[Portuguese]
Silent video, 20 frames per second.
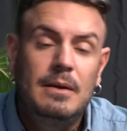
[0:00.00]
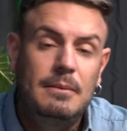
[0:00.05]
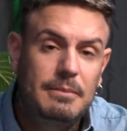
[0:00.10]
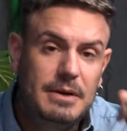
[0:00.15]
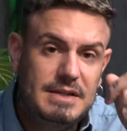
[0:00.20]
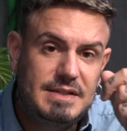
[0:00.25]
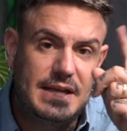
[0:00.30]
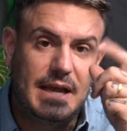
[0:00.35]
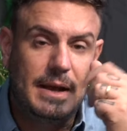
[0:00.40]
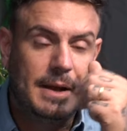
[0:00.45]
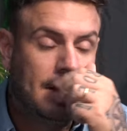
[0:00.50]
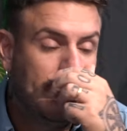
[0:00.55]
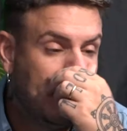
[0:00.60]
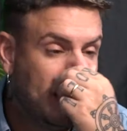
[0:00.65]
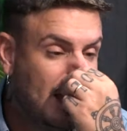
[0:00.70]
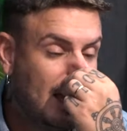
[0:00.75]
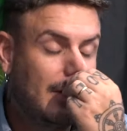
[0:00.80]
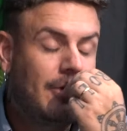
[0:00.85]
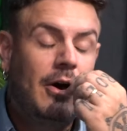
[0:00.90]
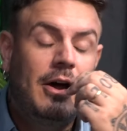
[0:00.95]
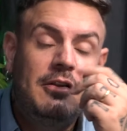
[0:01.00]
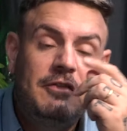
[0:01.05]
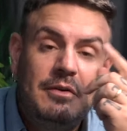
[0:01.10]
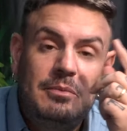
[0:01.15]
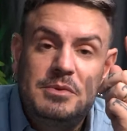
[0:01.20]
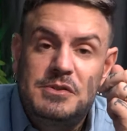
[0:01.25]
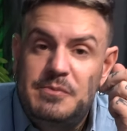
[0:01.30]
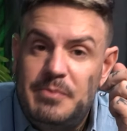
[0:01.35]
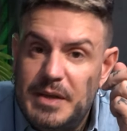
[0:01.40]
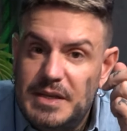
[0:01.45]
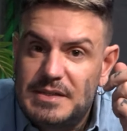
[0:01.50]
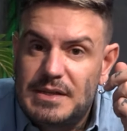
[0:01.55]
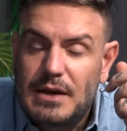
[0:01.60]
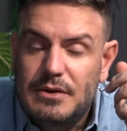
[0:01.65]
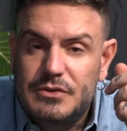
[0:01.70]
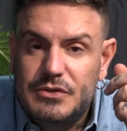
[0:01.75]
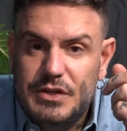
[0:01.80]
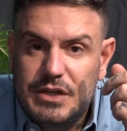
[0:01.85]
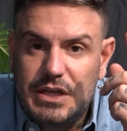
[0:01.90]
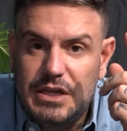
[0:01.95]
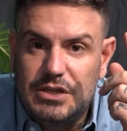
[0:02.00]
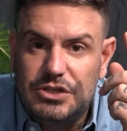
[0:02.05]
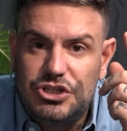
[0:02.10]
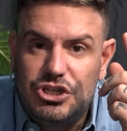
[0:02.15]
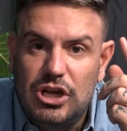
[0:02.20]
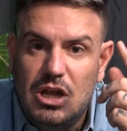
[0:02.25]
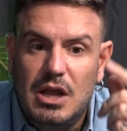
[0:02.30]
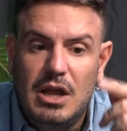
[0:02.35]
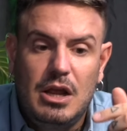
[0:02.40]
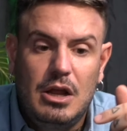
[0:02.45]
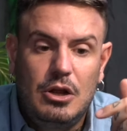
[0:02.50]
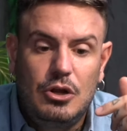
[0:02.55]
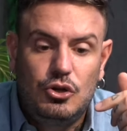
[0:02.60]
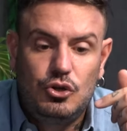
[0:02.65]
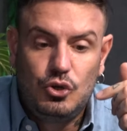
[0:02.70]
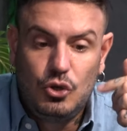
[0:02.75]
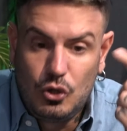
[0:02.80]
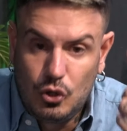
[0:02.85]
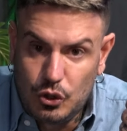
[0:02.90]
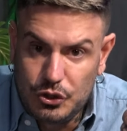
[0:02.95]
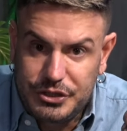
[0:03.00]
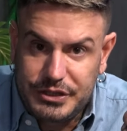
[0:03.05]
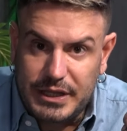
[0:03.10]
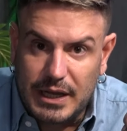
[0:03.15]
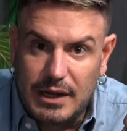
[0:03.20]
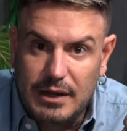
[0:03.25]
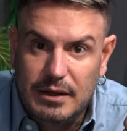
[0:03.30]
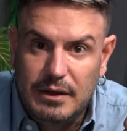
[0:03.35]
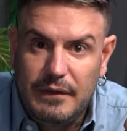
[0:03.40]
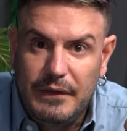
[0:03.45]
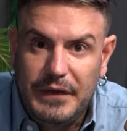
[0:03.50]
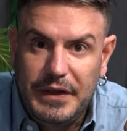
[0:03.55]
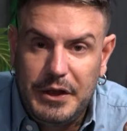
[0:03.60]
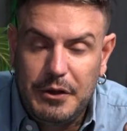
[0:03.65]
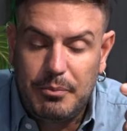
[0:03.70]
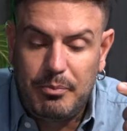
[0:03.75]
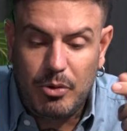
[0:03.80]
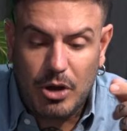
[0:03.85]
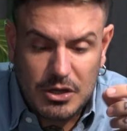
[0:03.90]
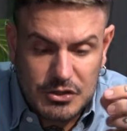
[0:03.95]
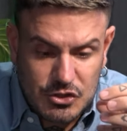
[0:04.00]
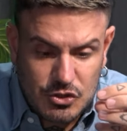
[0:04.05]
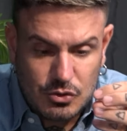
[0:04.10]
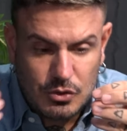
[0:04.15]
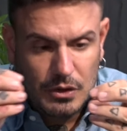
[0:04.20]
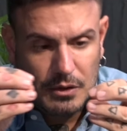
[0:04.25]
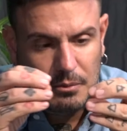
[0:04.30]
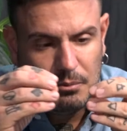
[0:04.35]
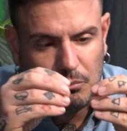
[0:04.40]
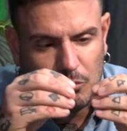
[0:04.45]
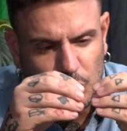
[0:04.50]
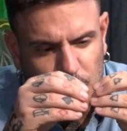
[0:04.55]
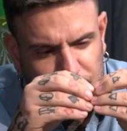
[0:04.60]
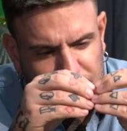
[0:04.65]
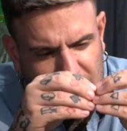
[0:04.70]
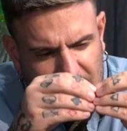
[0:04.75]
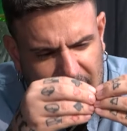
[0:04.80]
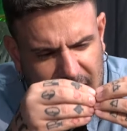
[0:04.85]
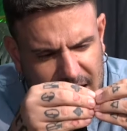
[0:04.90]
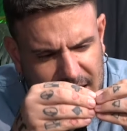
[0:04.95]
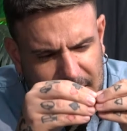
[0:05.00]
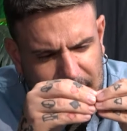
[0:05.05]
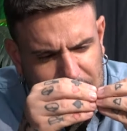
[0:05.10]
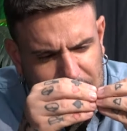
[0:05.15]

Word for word: Pois é, agora vamos pensar no seguinte: luta. Eu posso mudar a